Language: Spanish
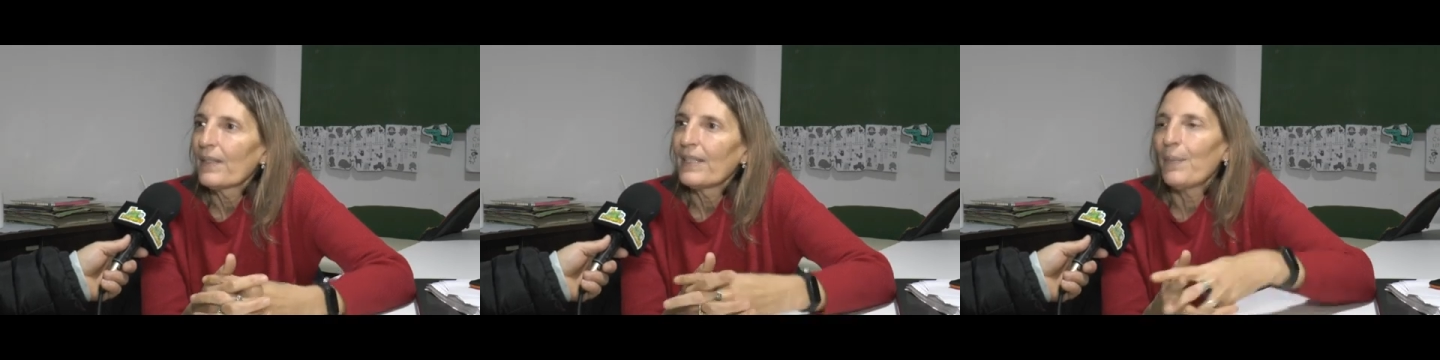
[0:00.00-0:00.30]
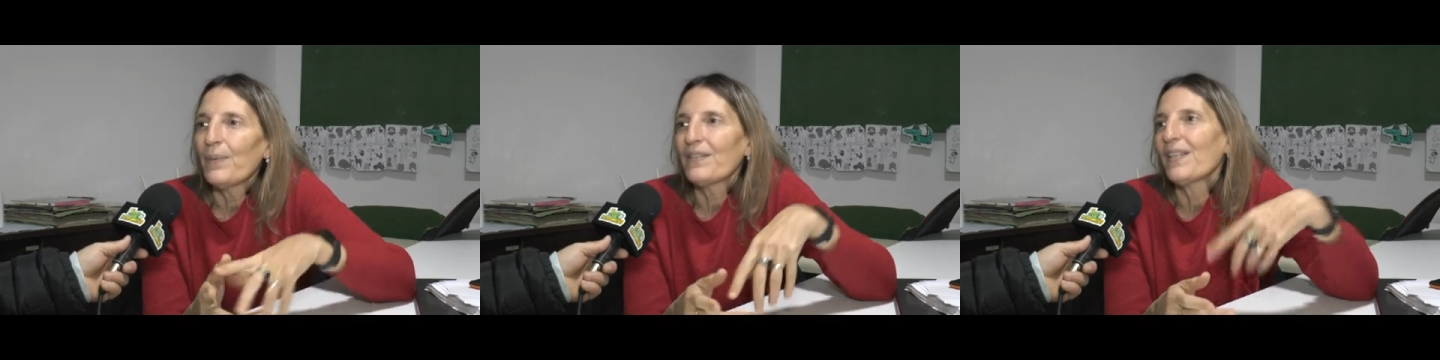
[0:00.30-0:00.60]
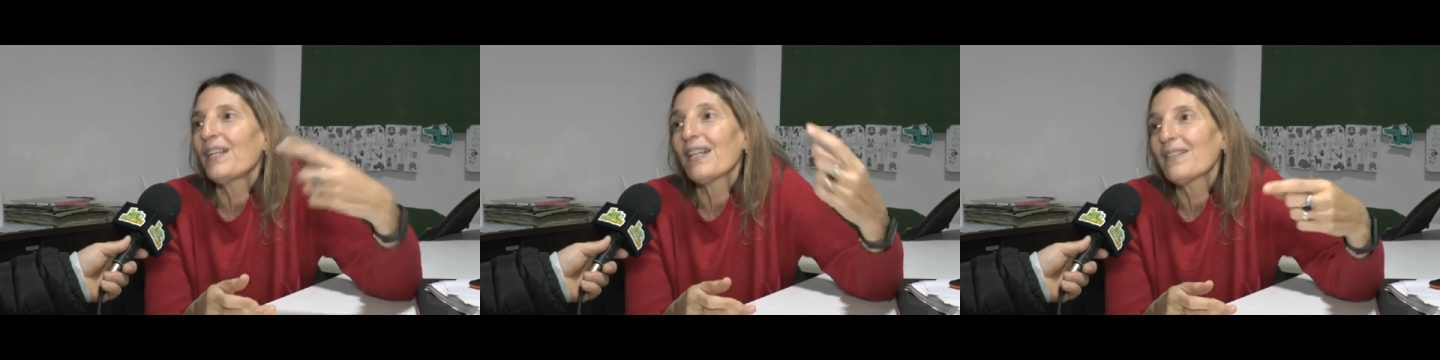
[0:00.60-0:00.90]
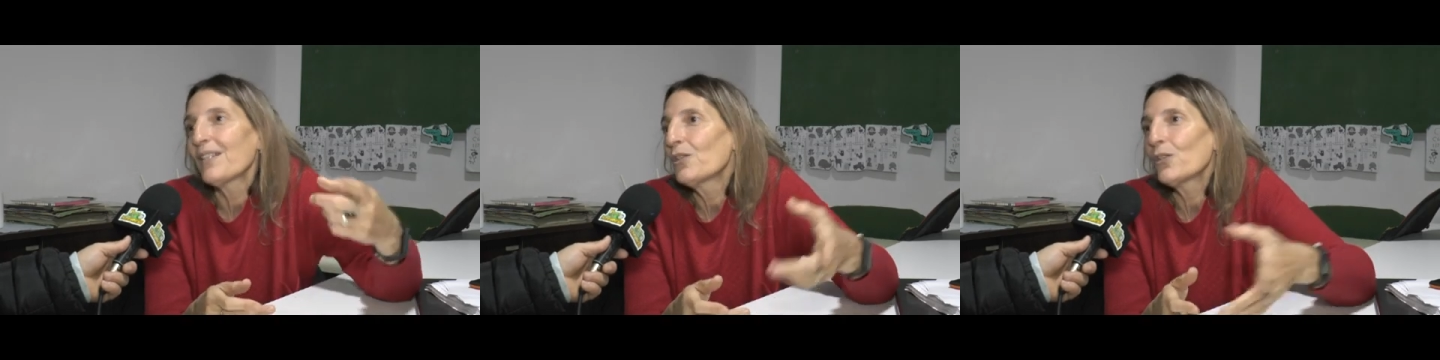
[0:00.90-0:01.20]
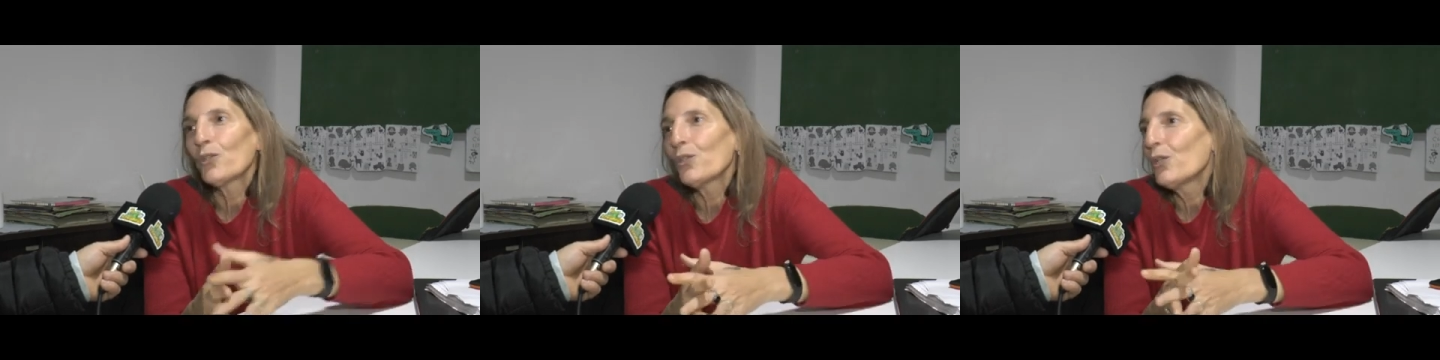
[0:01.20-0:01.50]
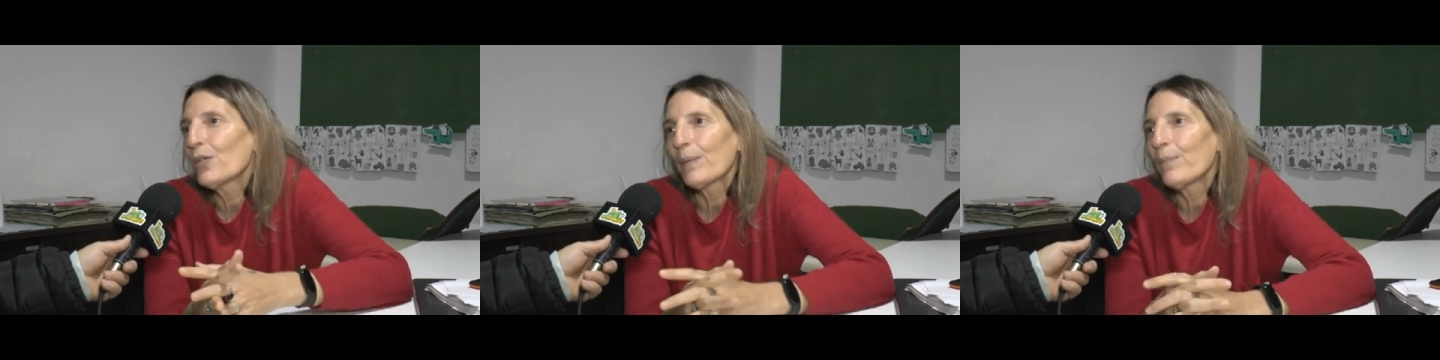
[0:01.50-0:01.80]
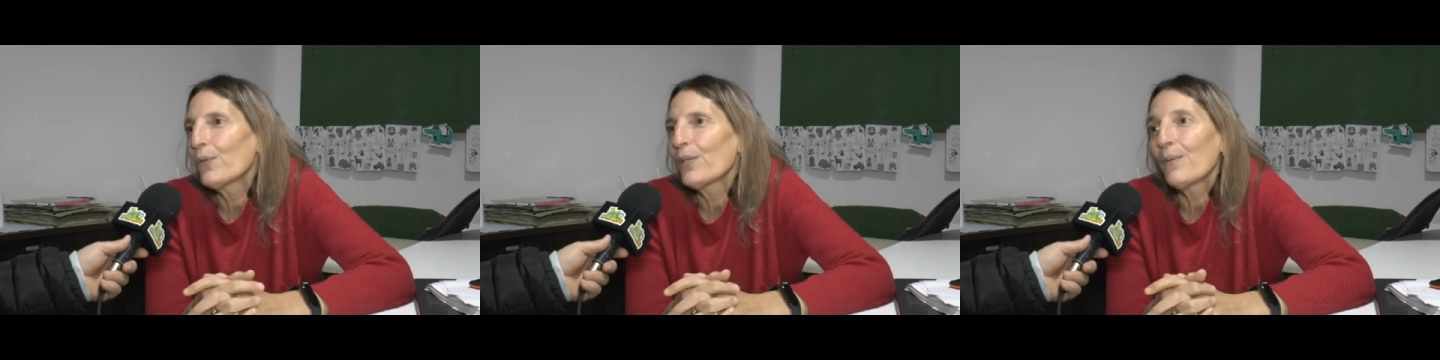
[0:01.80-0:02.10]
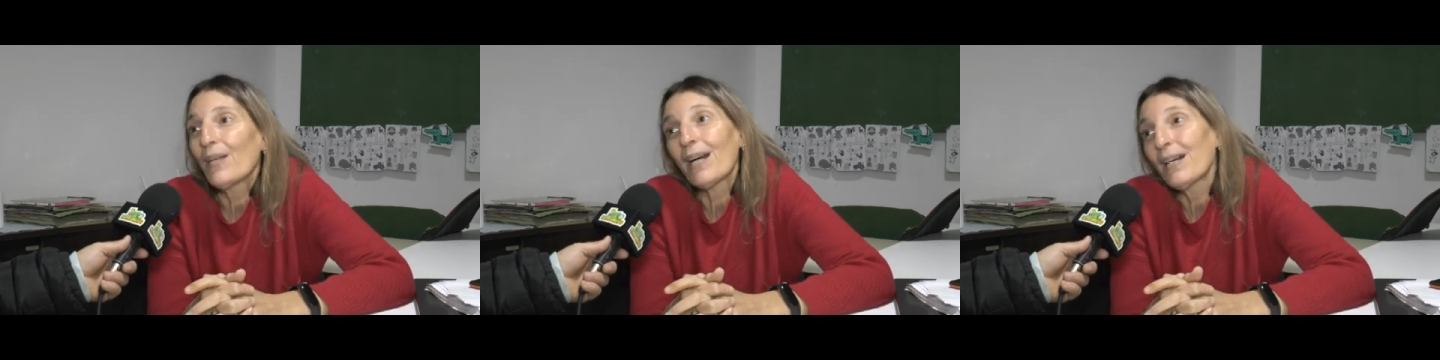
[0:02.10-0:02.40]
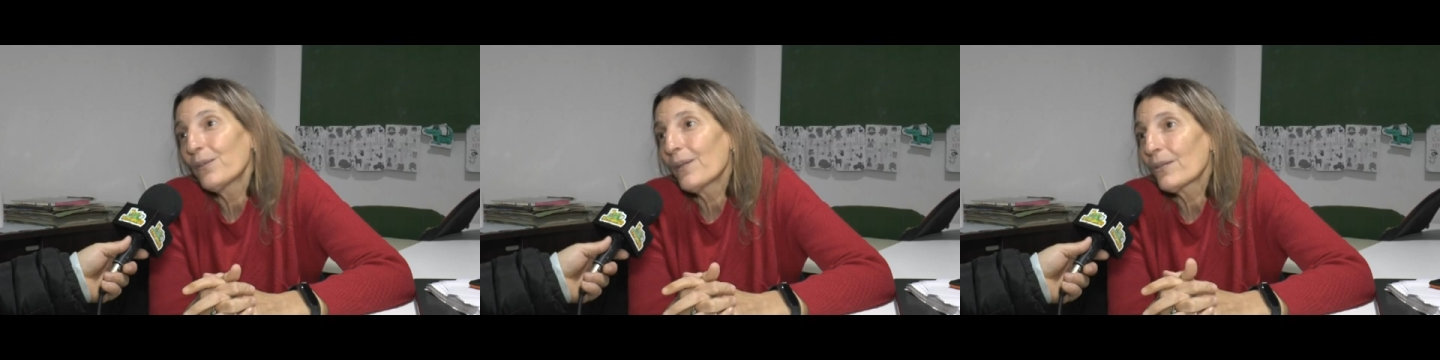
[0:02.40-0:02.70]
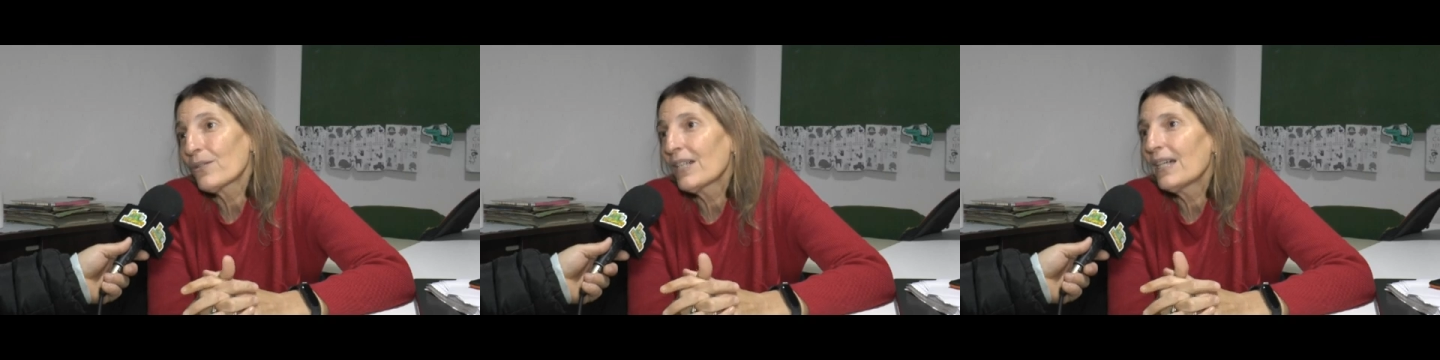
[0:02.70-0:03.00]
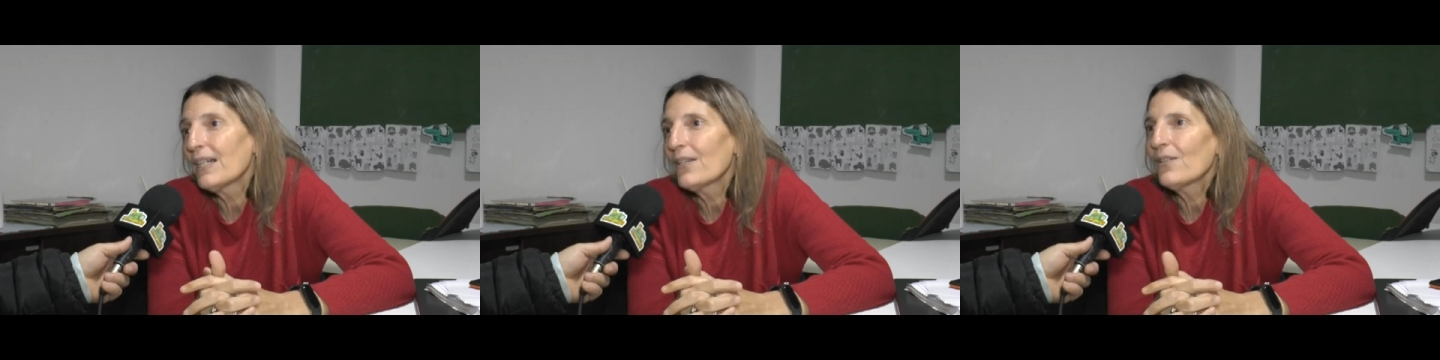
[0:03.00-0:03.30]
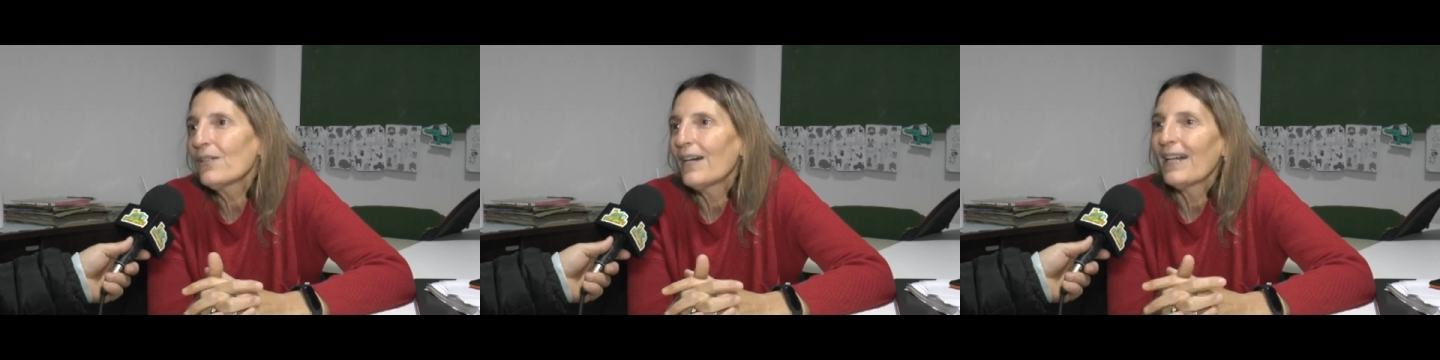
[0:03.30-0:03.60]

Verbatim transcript: Después seguí haciendo todo lo que pude viajando a Rosario